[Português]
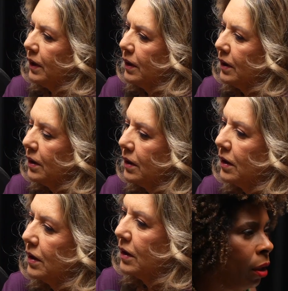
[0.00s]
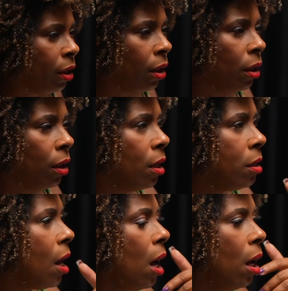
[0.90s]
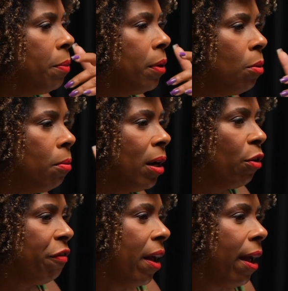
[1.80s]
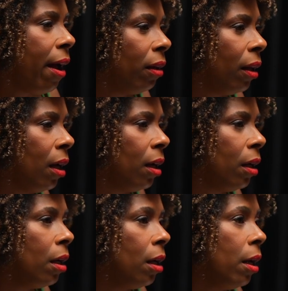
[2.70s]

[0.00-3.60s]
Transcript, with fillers: um time, sabe, ah. uma novela.